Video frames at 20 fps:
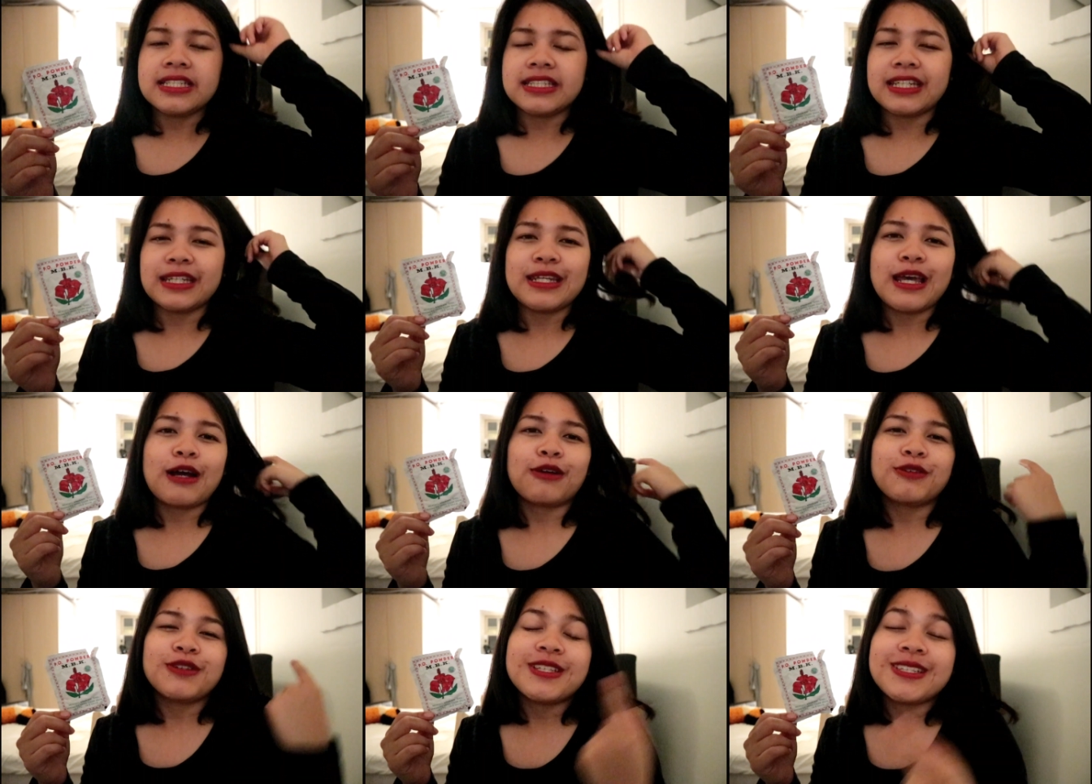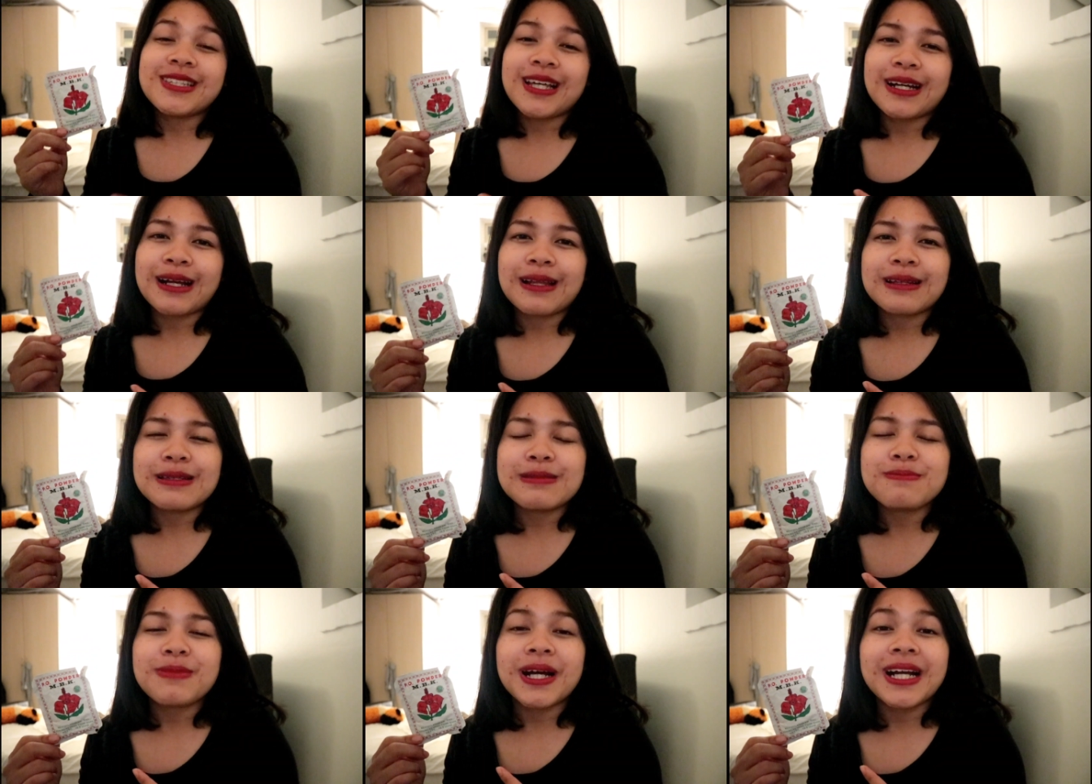Jadi aku
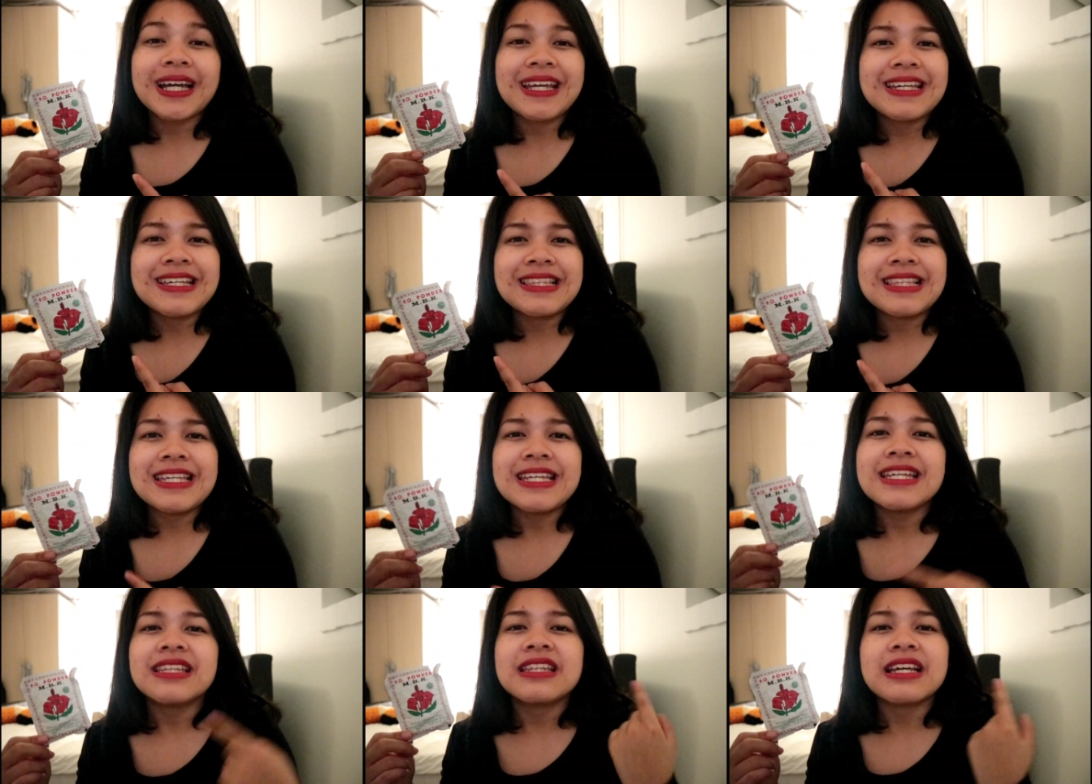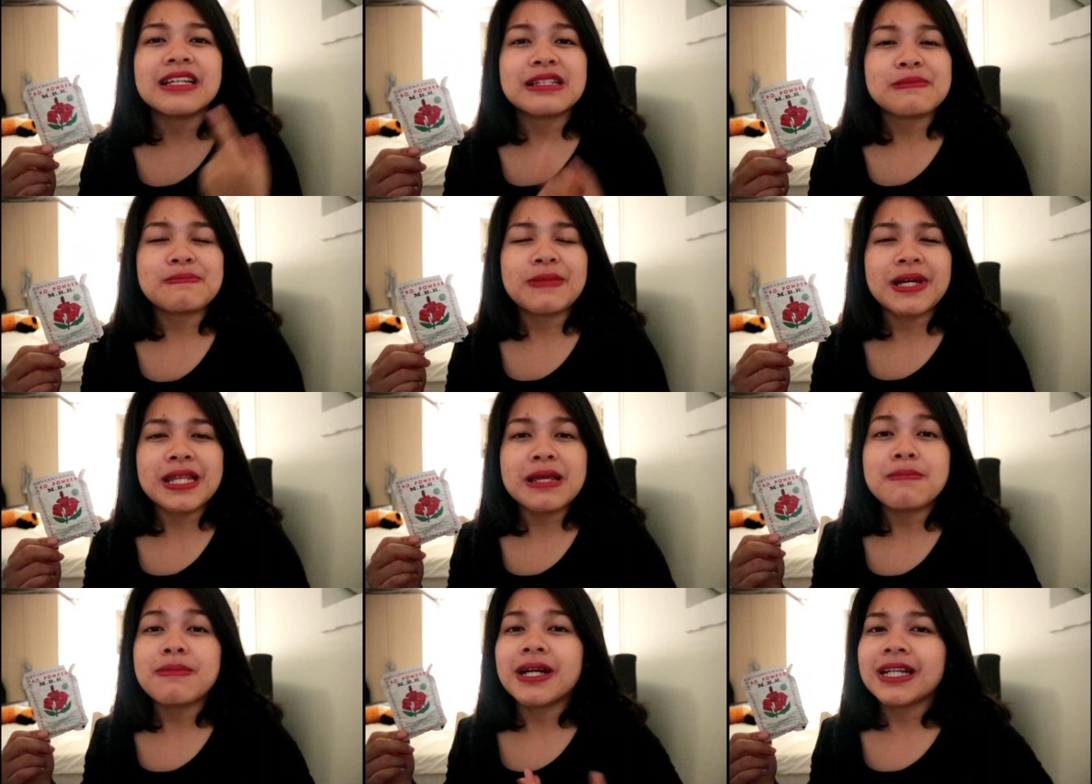disaranin pakai ini
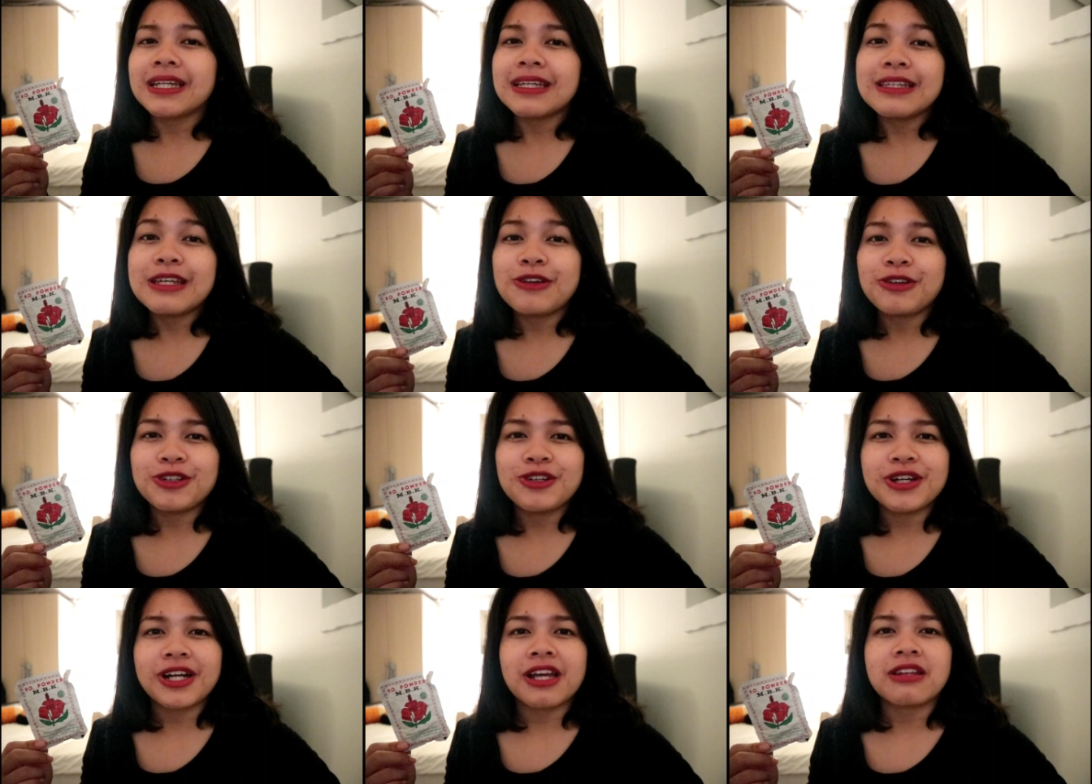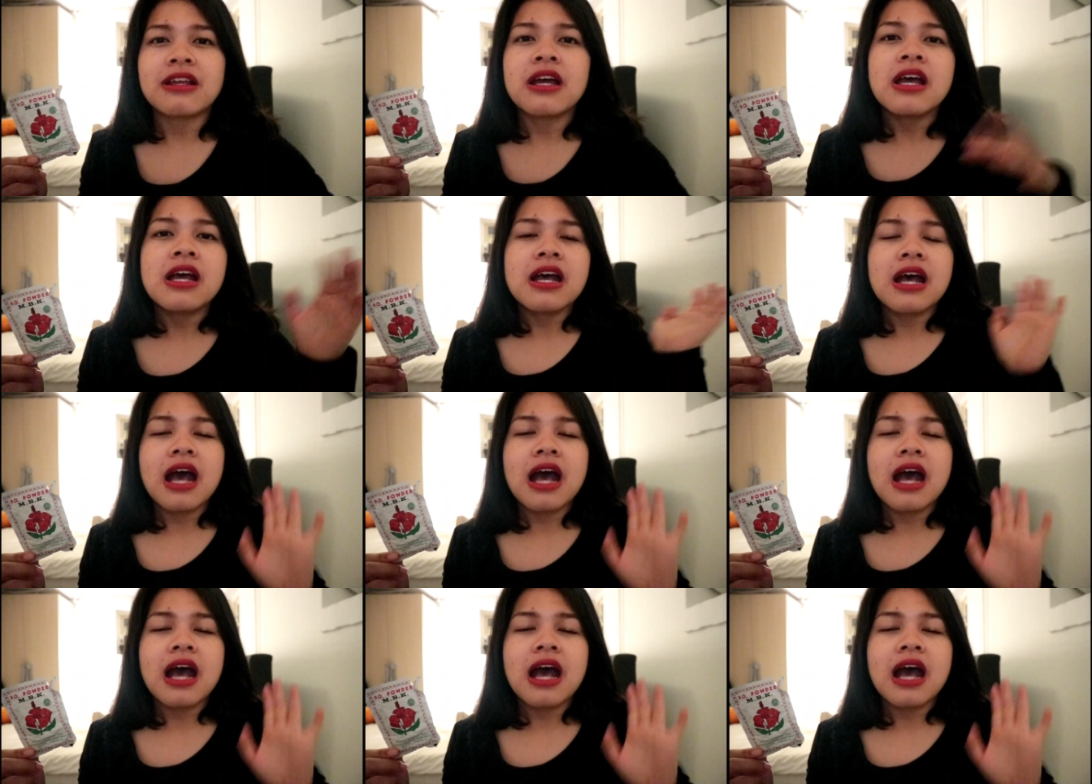daripada pakai deodoran.